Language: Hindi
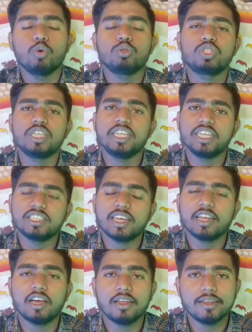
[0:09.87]
उससे ढेर
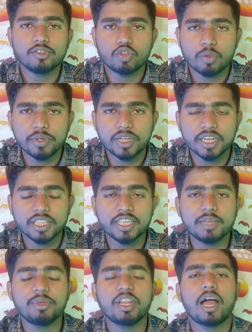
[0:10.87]
सारा ऑनलाइन शॉपिंग करते हैं
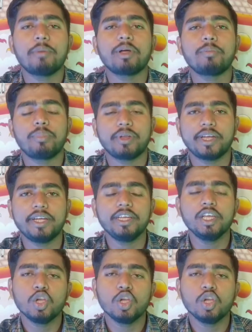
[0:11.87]
या फिर आपका फ्रेंड